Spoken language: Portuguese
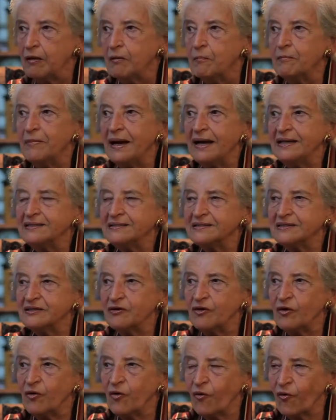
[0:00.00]
Mas
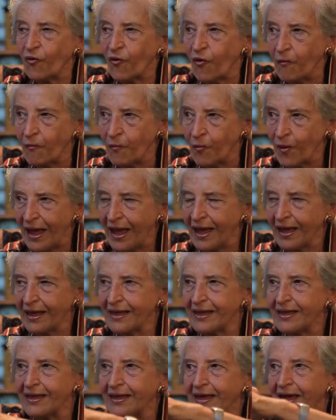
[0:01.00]
como é
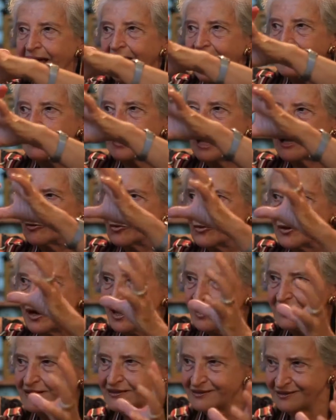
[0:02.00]
que a
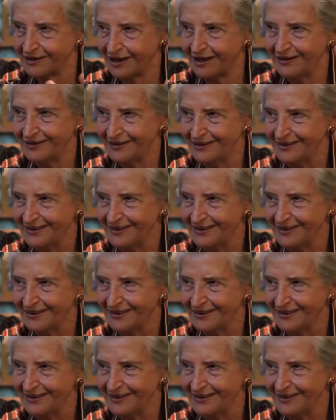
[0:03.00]
natureza